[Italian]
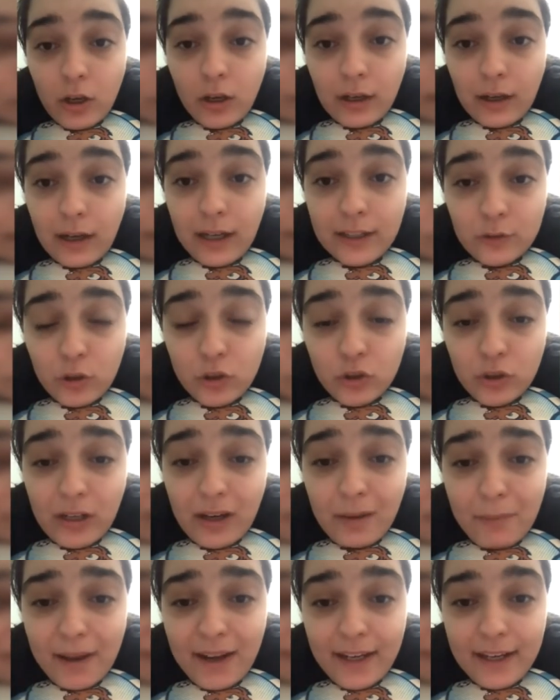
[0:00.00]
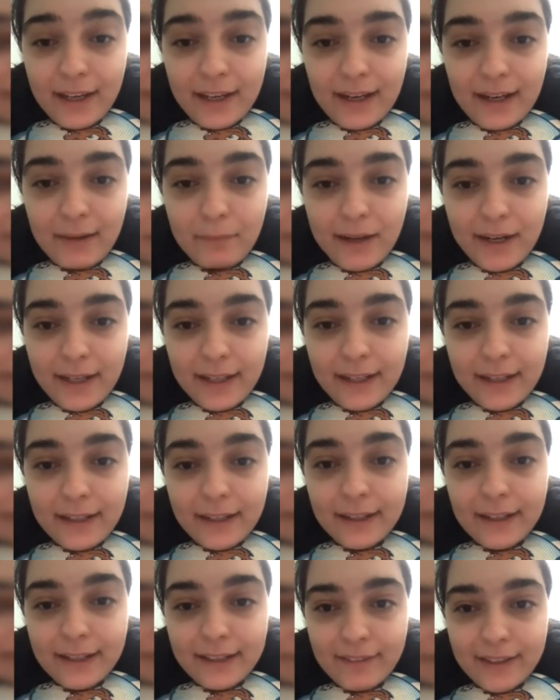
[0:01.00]
addosso alla barriera e il
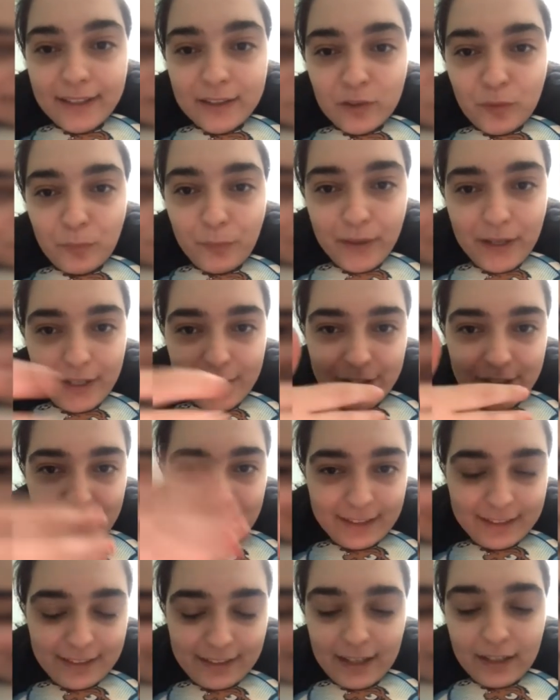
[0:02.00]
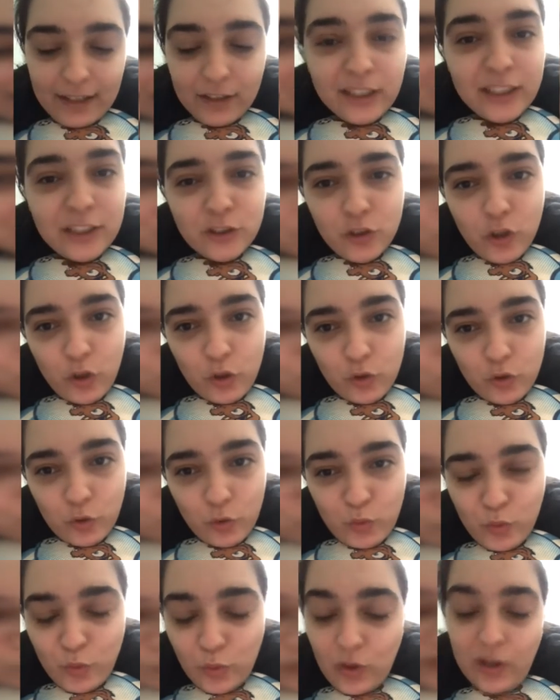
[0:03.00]
barriera arriverà sul Pjanic e l'ha tirato. Il solito
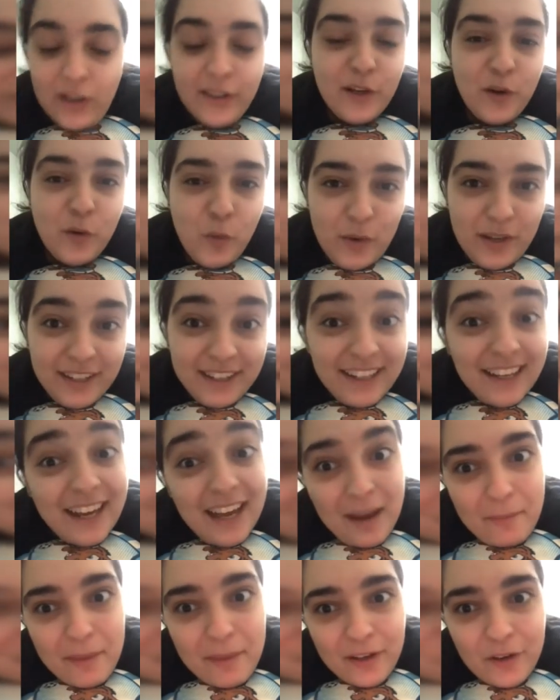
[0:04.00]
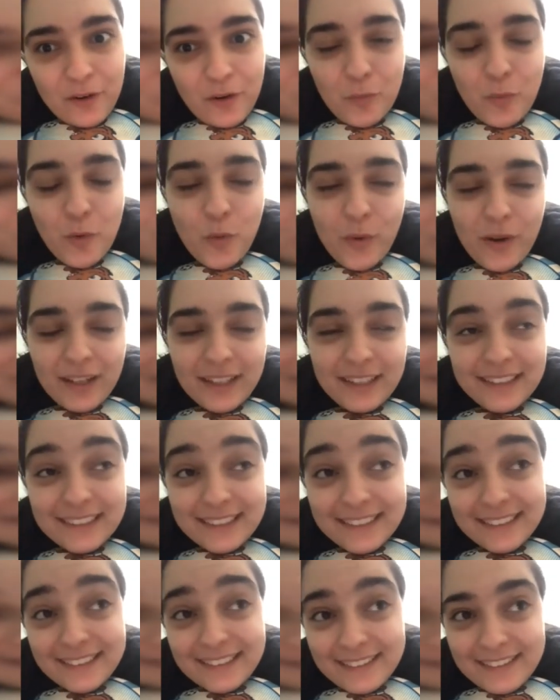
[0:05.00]
culo anche qui, perché comunque
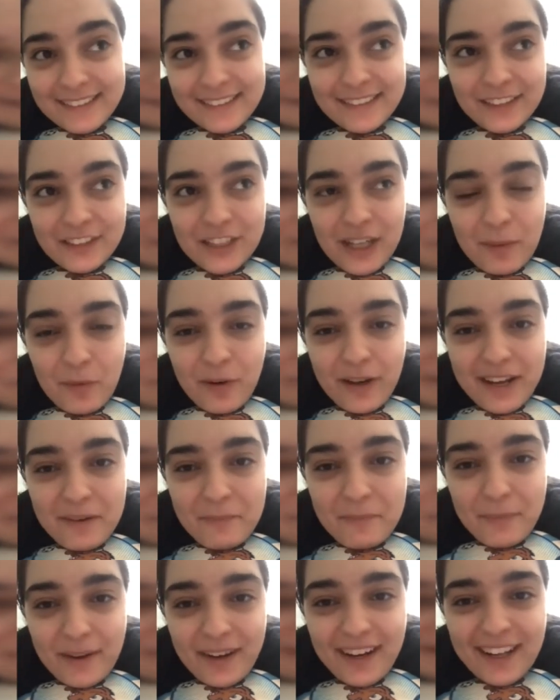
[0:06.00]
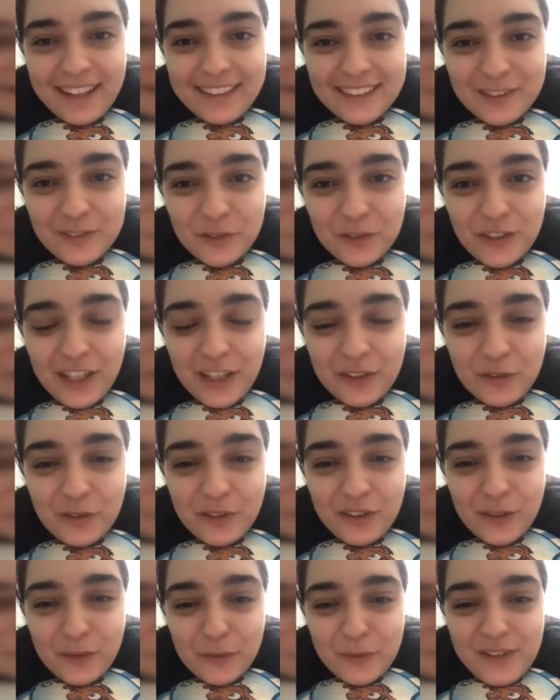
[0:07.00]
eh, diciamo che è rimpallata sul
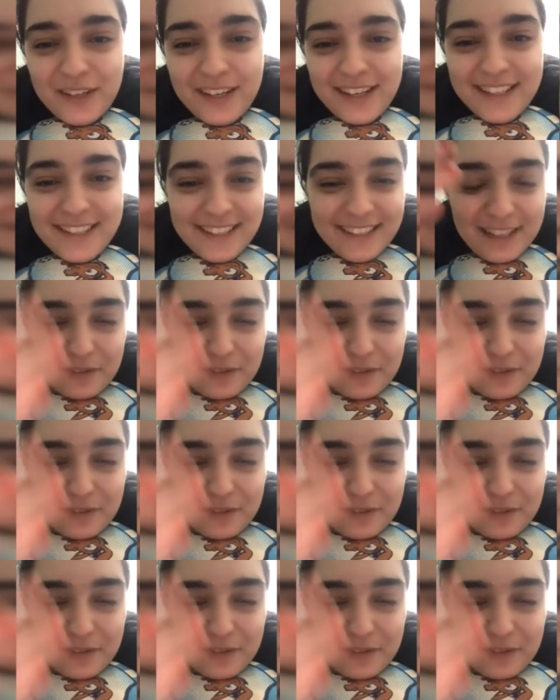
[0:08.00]
giocatore dell'Udinese in